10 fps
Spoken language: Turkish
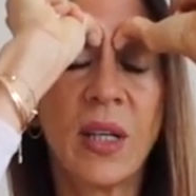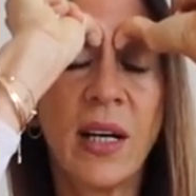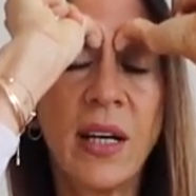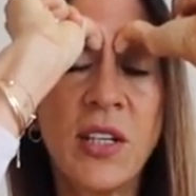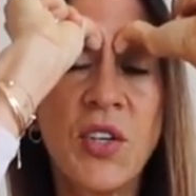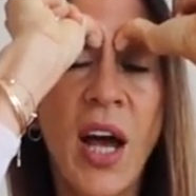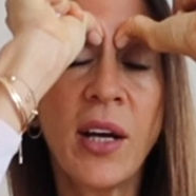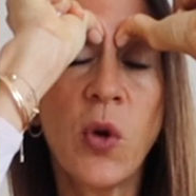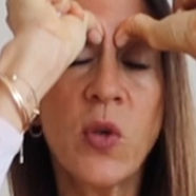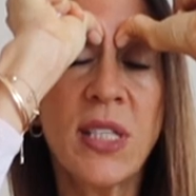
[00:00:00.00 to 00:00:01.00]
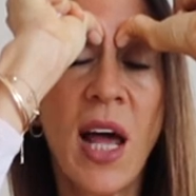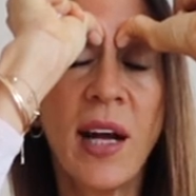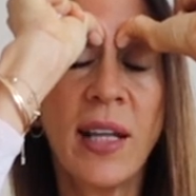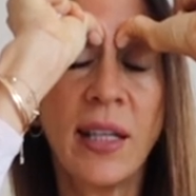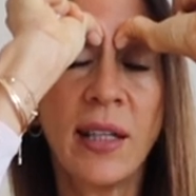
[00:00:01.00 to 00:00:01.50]
Karaciğer
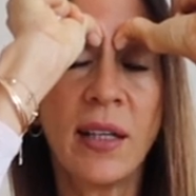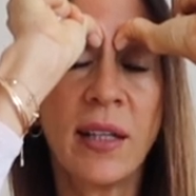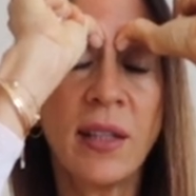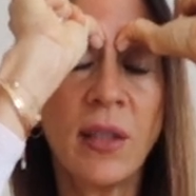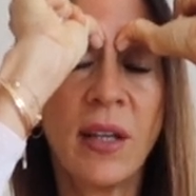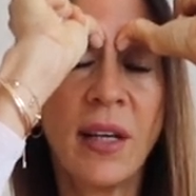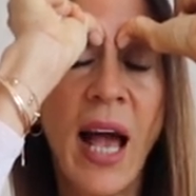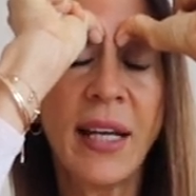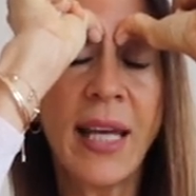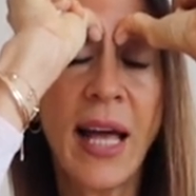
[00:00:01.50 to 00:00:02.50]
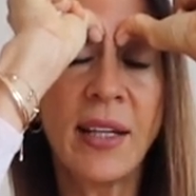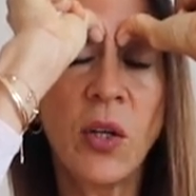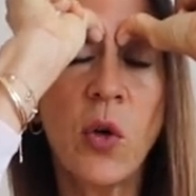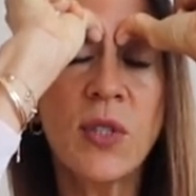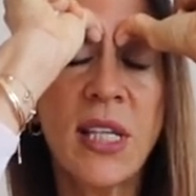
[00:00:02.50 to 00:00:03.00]
gözlerle ilgili. Yani kendini
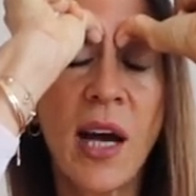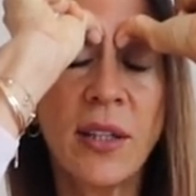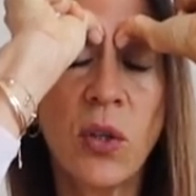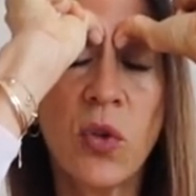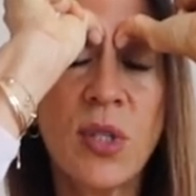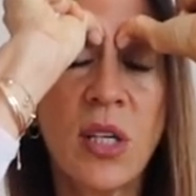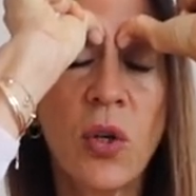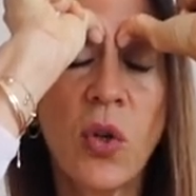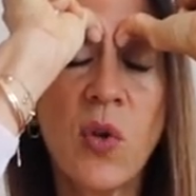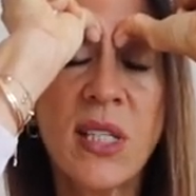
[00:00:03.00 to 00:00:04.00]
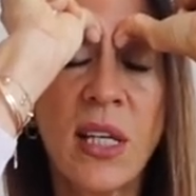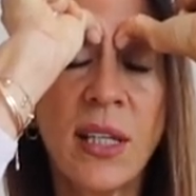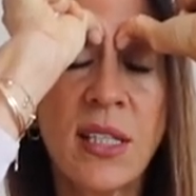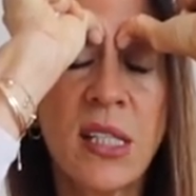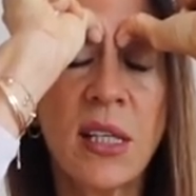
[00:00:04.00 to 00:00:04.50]
gözlerde gösteriyor. Gözlerin
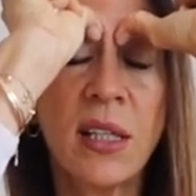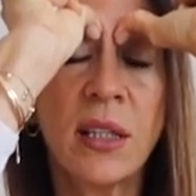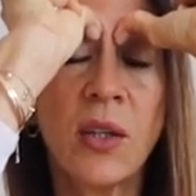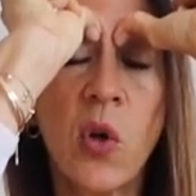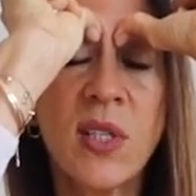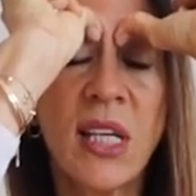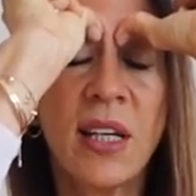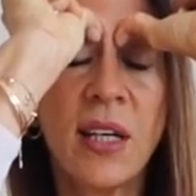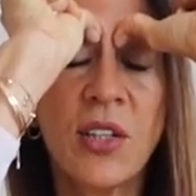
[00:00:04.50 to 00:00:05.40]
kızarıklığı, gözlerin